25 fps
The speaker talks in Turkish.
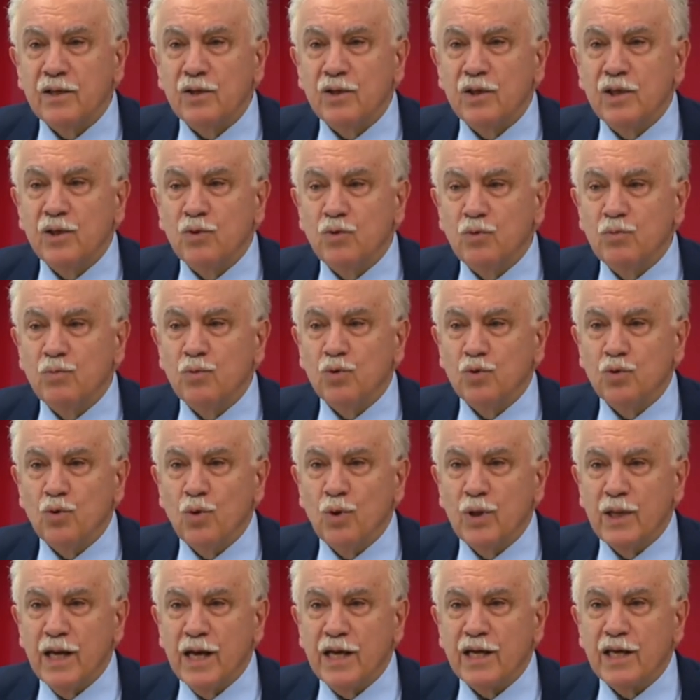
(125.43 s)
e, umudu
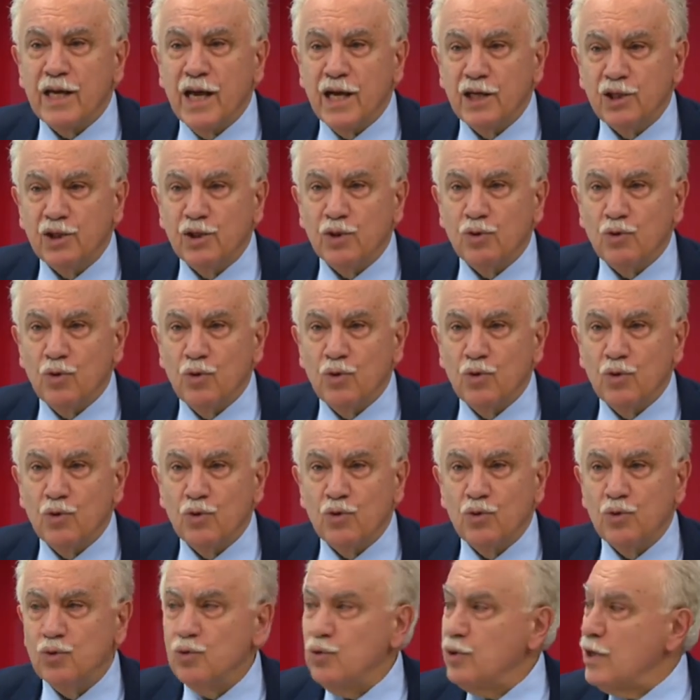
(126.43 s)
olan gençlik
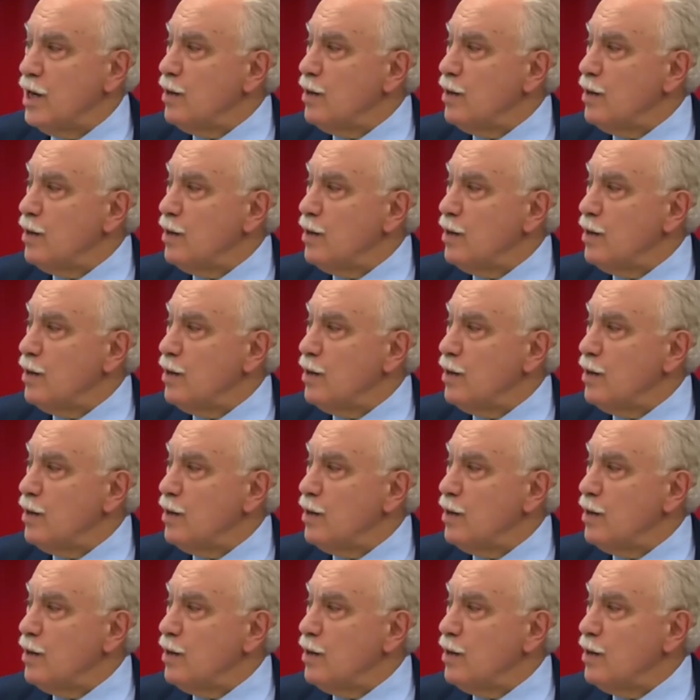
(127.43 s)
örgütüdür.